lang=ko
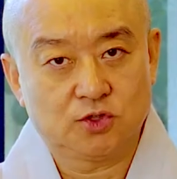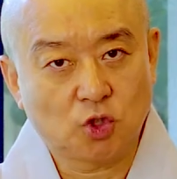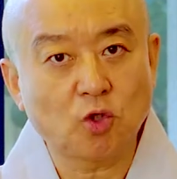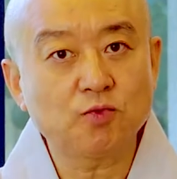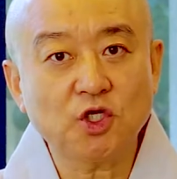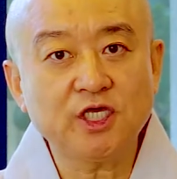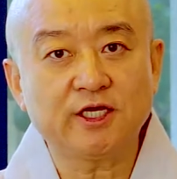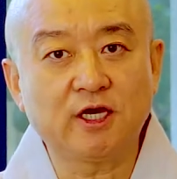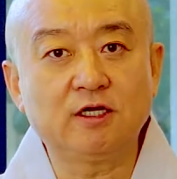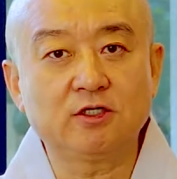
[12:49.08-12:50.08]

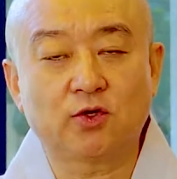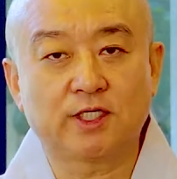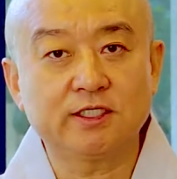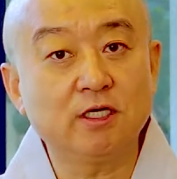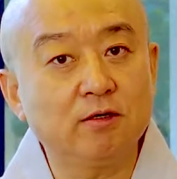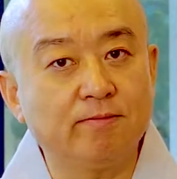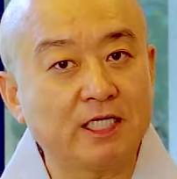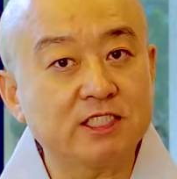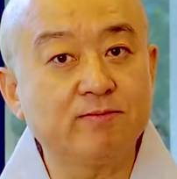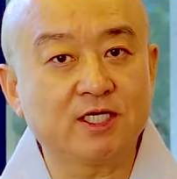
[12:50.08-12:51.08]
소금덩이의 경을 통해서
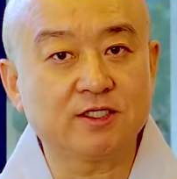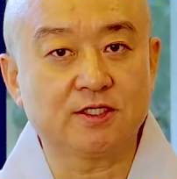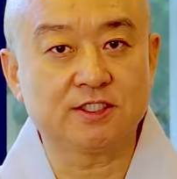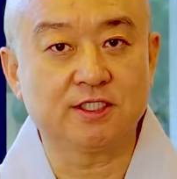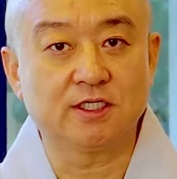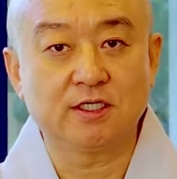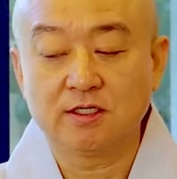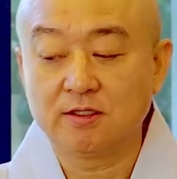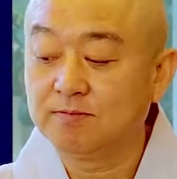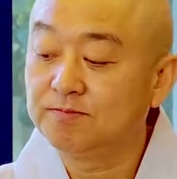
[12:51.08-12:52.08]
말씀하셨듯이
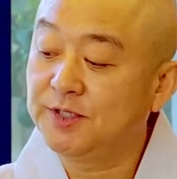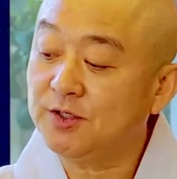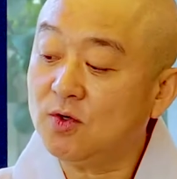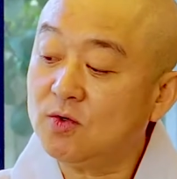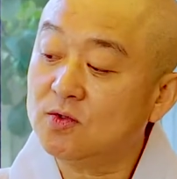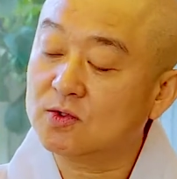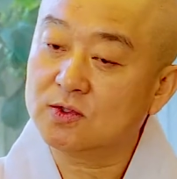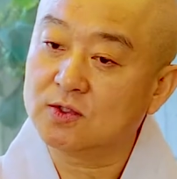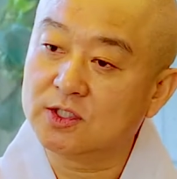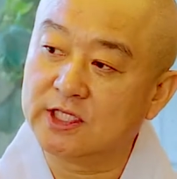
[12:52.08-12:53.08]
비록
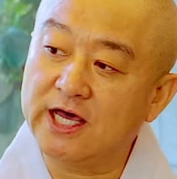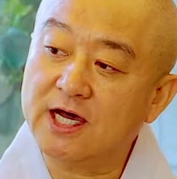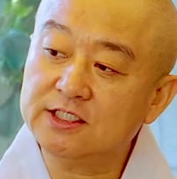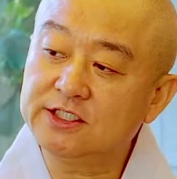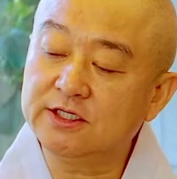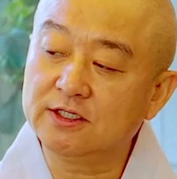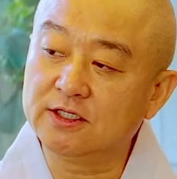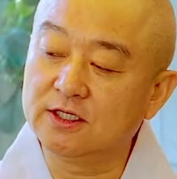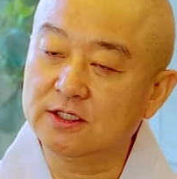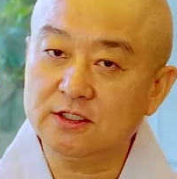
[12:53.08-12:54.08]
내가
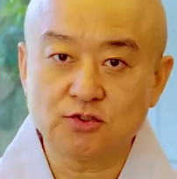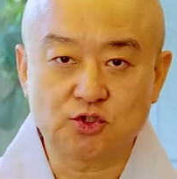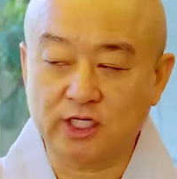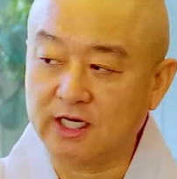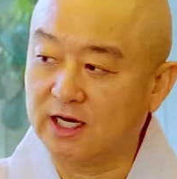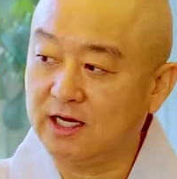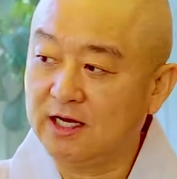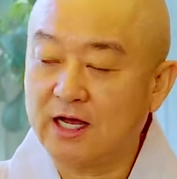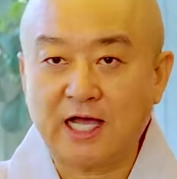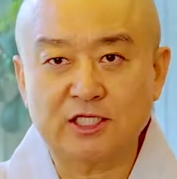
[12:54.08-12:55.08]
지었는
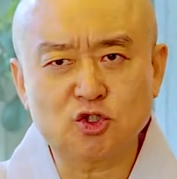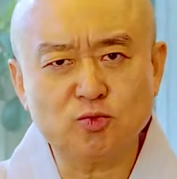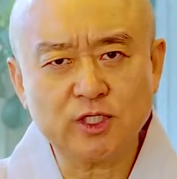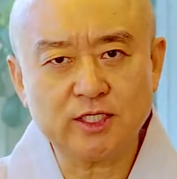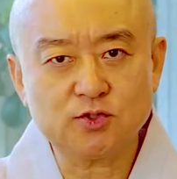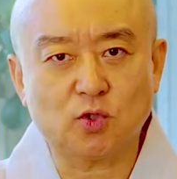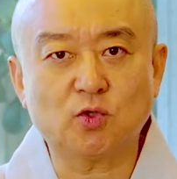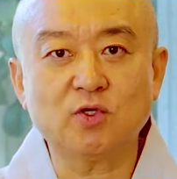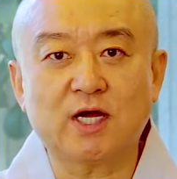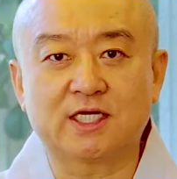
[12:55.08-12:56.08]
죄가 한 주먹의
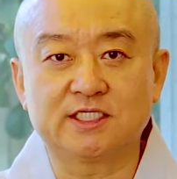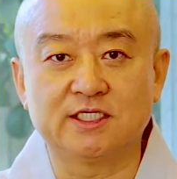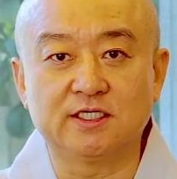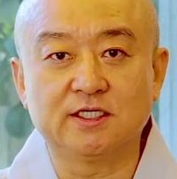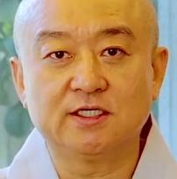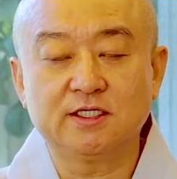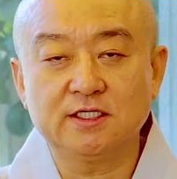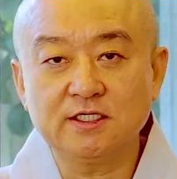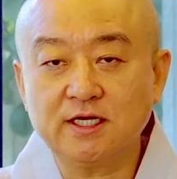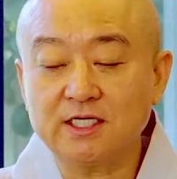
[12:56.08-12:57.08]
소금과 같이,
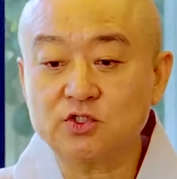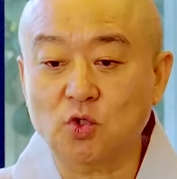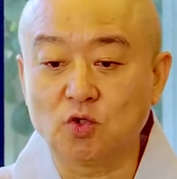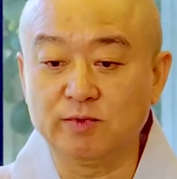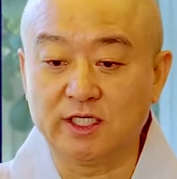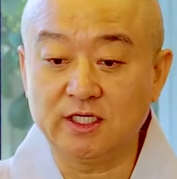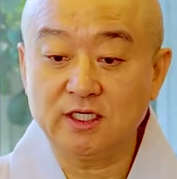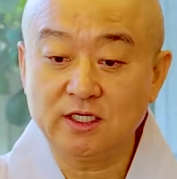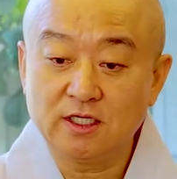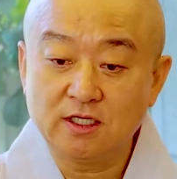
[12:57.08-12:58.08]
이러한 소금이
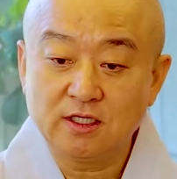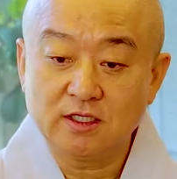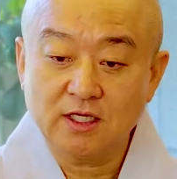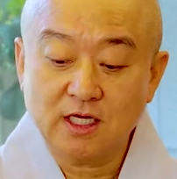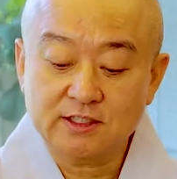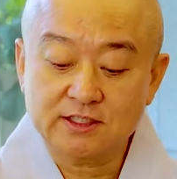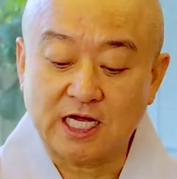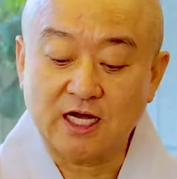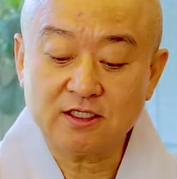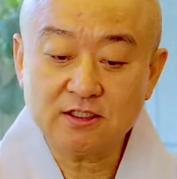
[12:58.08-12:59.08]

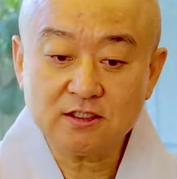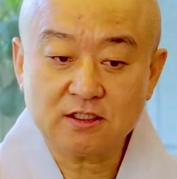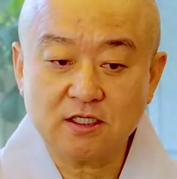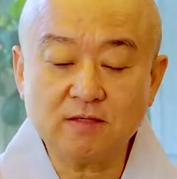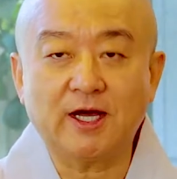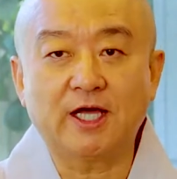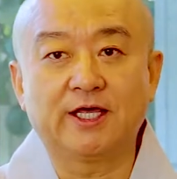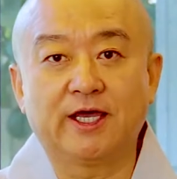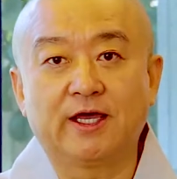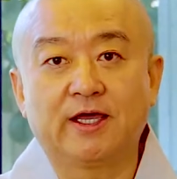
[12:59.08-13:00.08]
작은 컵 안에